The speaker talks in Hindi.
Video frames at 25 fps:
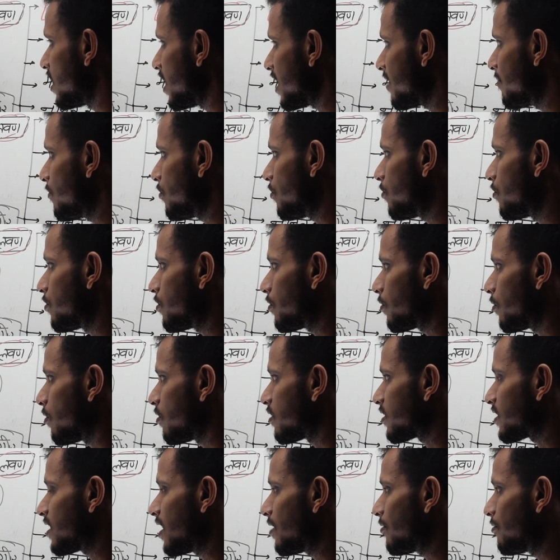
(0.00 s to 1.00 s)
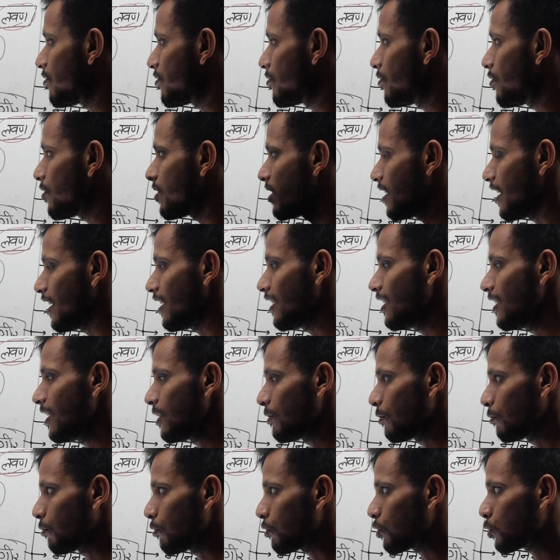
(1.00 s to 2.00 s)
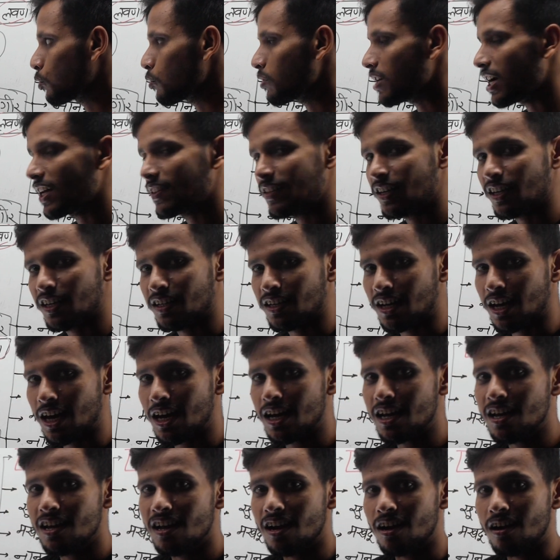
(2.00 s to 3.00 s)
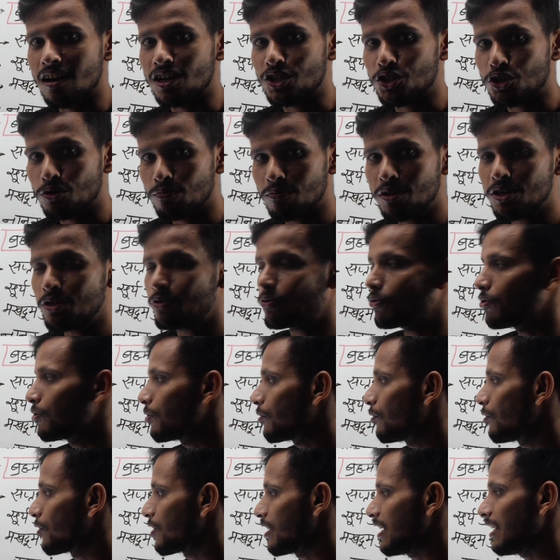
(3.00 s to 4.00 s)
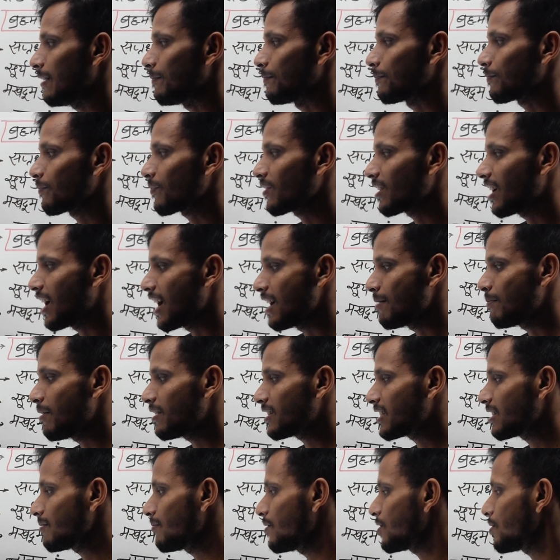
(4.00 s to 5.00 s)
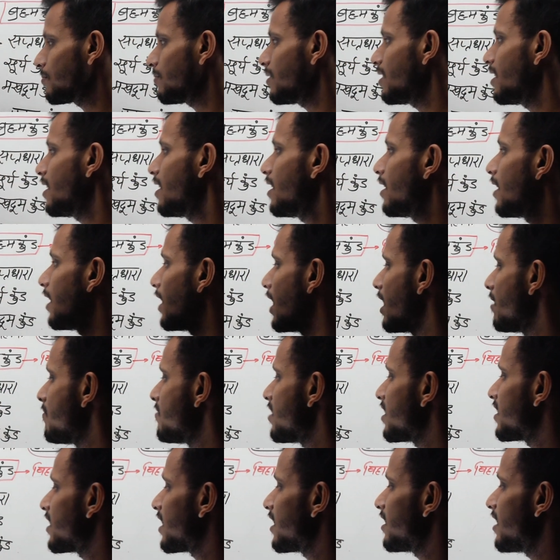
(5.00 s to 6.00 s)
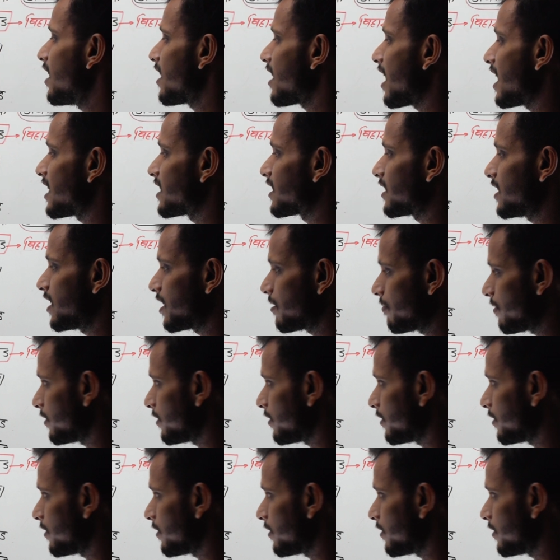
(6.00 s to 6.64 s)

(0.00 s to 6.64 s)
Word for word: गर्म कुंड कौन सा कुंड हो गया तो दोस्तों याद रखना है लक्ष्मण कुंड हो गया आई बात समझ में अब याद रखना राजगीर